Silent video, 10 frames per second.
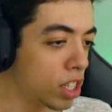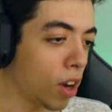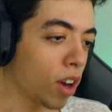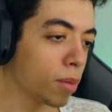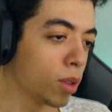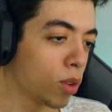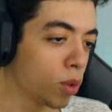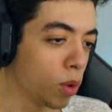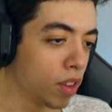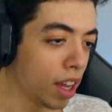Ixi, agora você me deixou
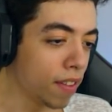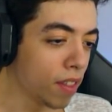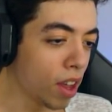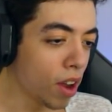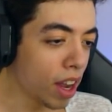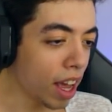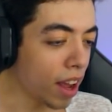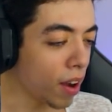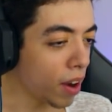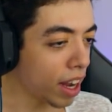com dúvida, hein?
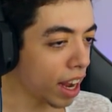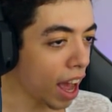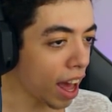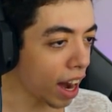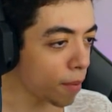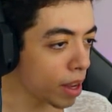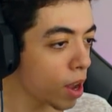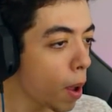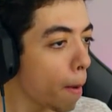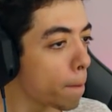Caraca,
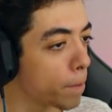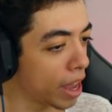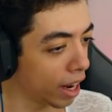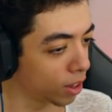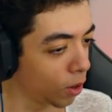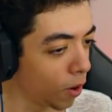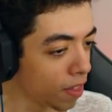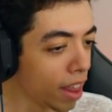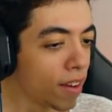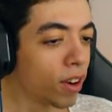
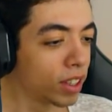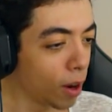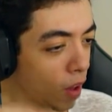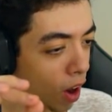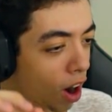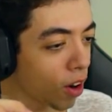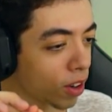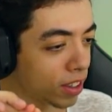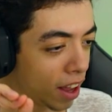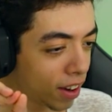Pedro, você é o melhor
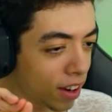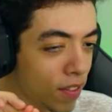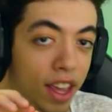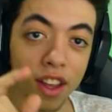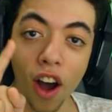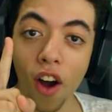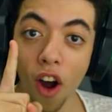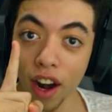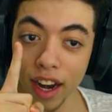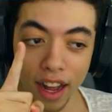cozinheiro que eu já vi. E ó,
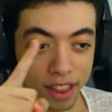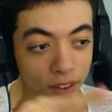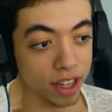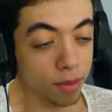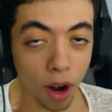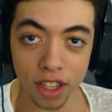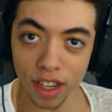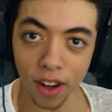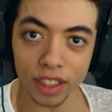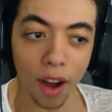olha, não é de mod
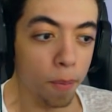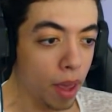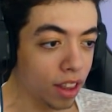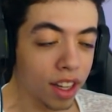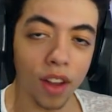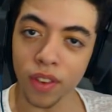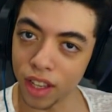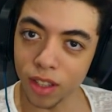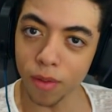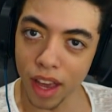não, tá? O Pedro que tá
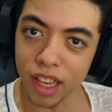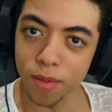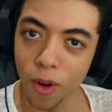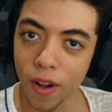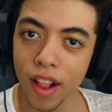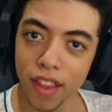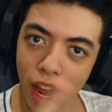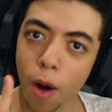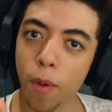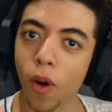fazendo isso mesmo.
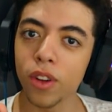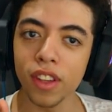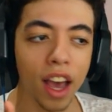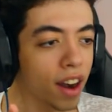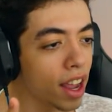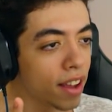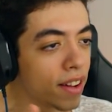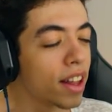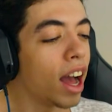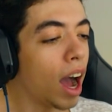Ele é um bom cozinheiro, hein?
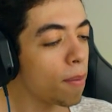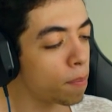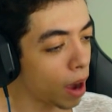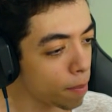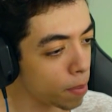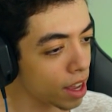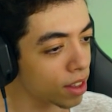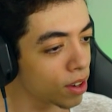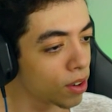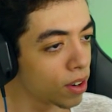Rapaz, Pedro. Pedro.